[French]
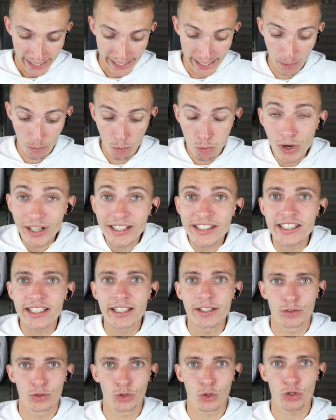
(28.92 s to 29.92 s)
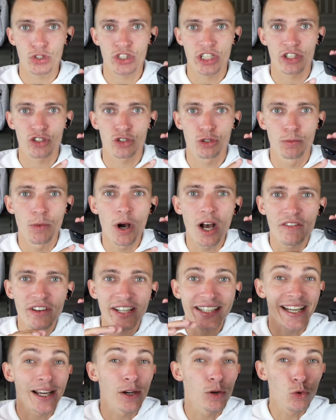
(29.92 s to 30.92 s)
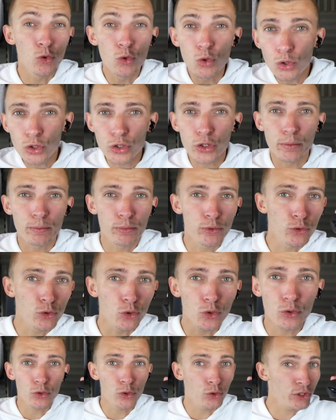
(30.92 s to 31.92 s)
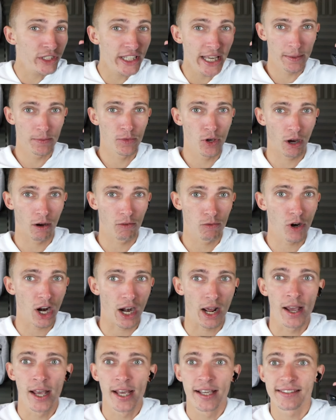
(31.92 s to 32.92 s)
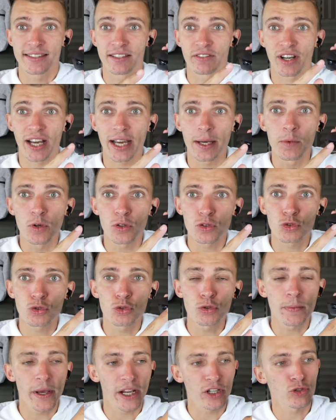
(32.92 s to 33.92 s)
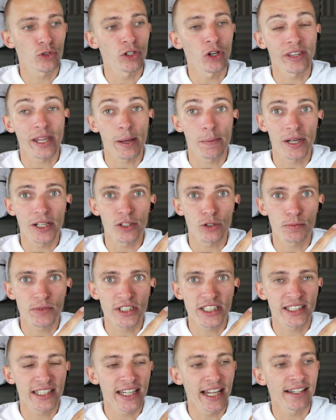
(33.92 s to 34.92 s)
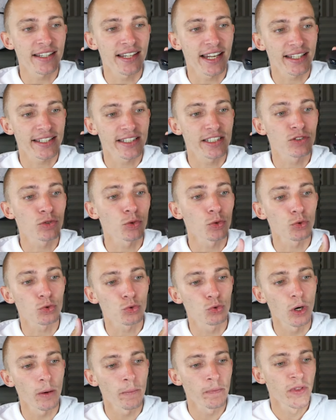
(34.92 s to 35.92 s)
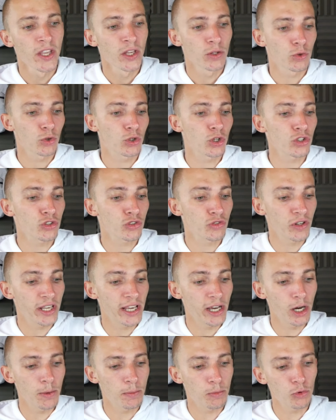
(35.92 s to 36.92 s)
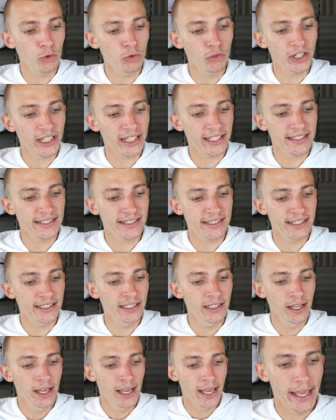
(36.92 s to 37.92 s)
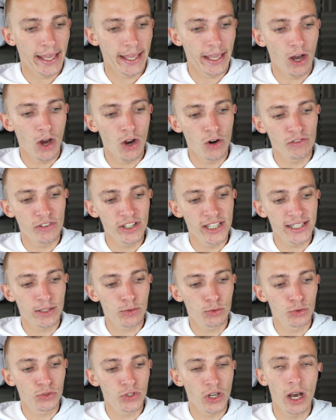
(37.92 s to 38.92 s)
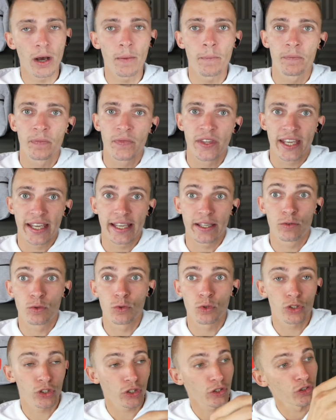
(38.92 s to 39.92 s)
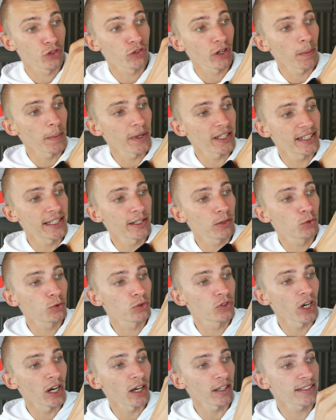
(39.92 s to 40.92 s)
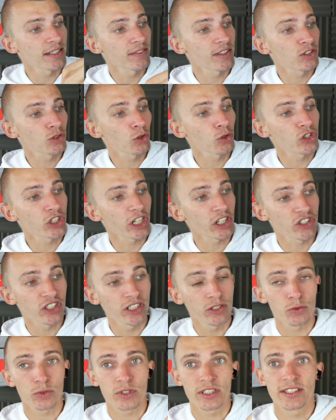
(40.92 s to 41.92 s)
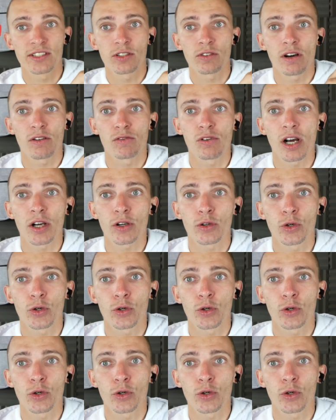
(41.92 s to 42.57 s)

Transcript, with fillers: et un boîtier de rechargement avec un look plutôt de gamer Voilà, c'est vraiment super joli, on a plein de petites LED là qui sont autour Donc quand je vais hop ouvrir ici, enlever l'écouteur et donc je vais remettre l'écouteur, ça va se recharger. Donc ici on va voir